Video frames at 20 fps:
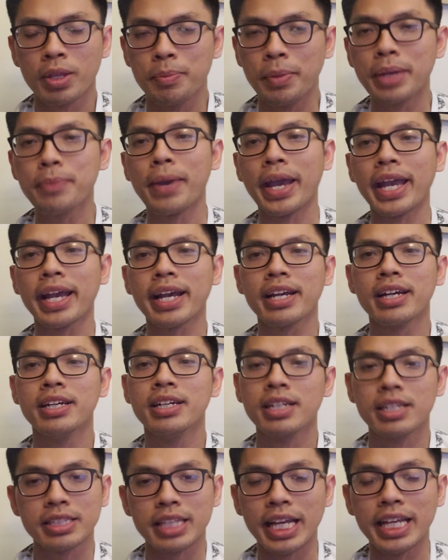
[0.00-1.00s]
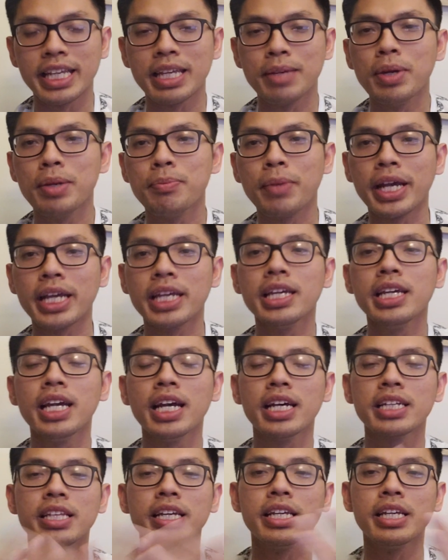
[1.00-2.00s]
mỹ mãn tại vì bên mỹ
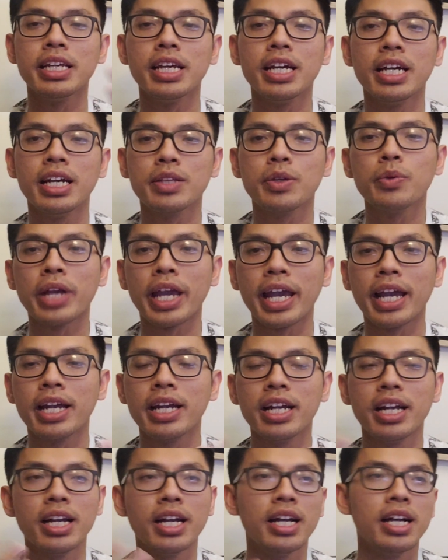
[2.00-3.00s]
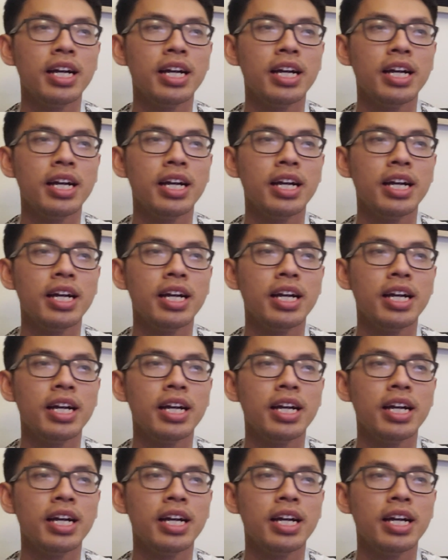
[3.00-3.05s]
thì chú ngạn